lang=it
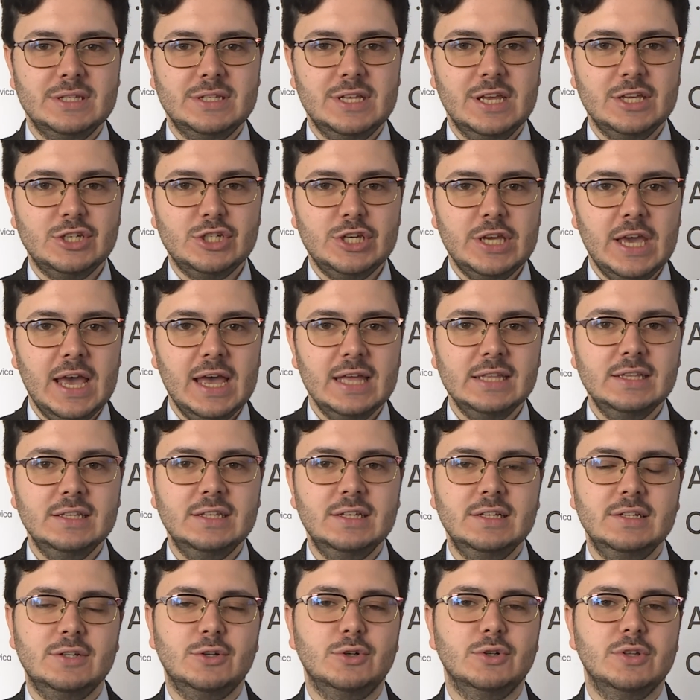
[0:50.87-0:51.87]
dieci
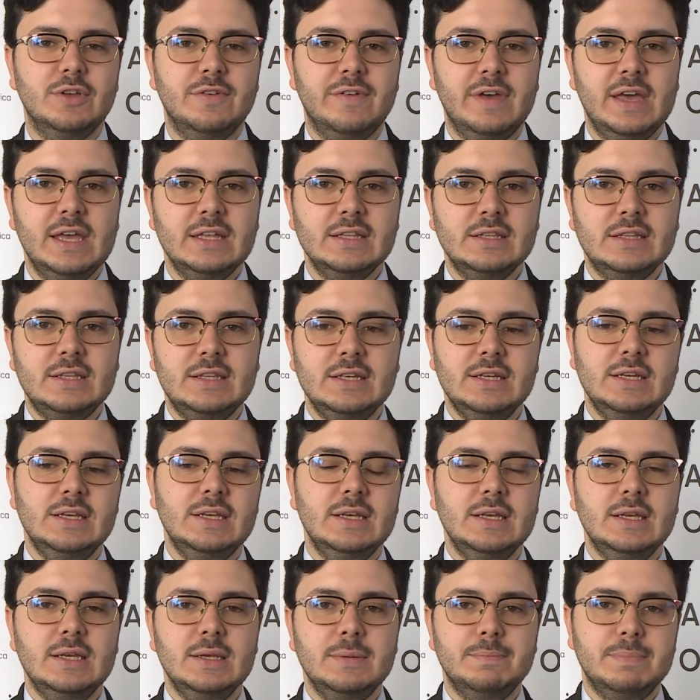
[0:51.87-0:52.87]
anni con
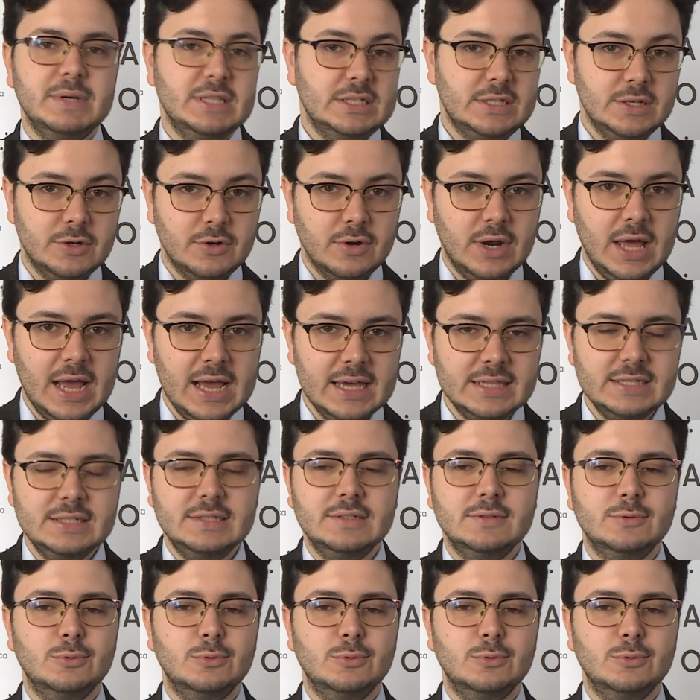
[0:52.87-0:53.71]
eventi particolari,